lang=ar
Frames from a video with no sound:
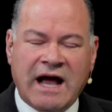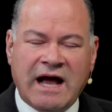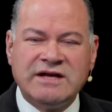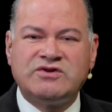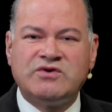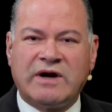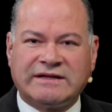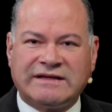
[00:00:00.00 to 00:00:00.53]

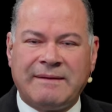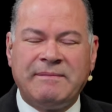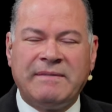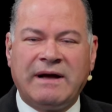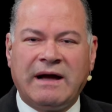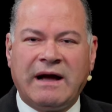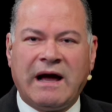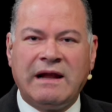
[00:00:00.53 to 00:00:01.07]
حيث
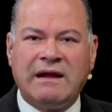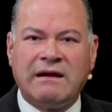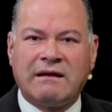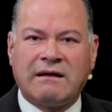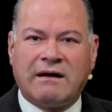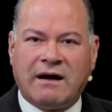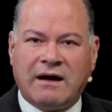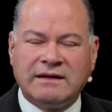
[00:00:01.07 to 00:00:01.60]
يجتمع
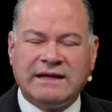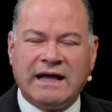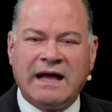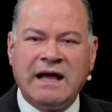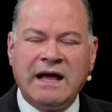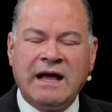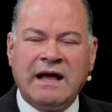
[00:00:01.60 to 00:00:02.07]
القادة